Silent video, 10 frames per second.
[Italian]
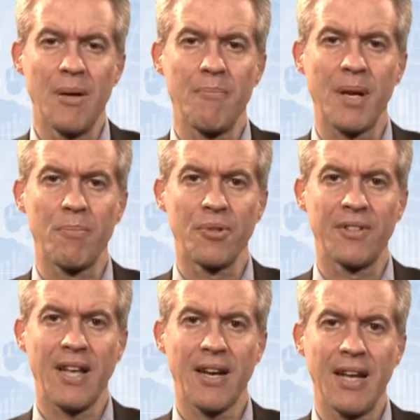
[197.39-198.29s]
per
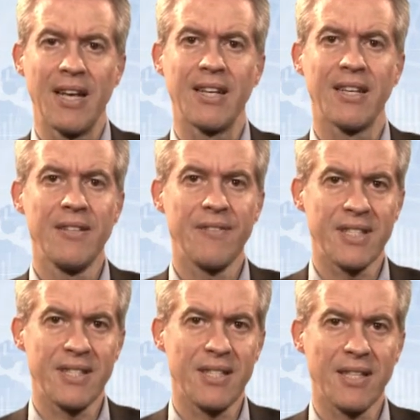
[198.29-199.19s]
poter
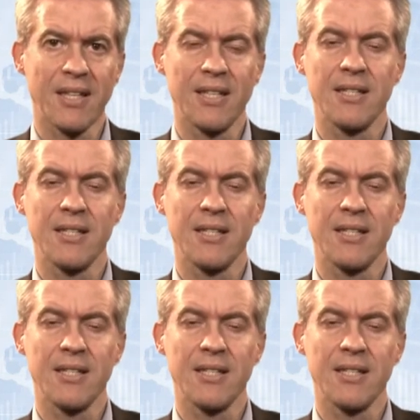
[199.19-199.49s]
reinvestire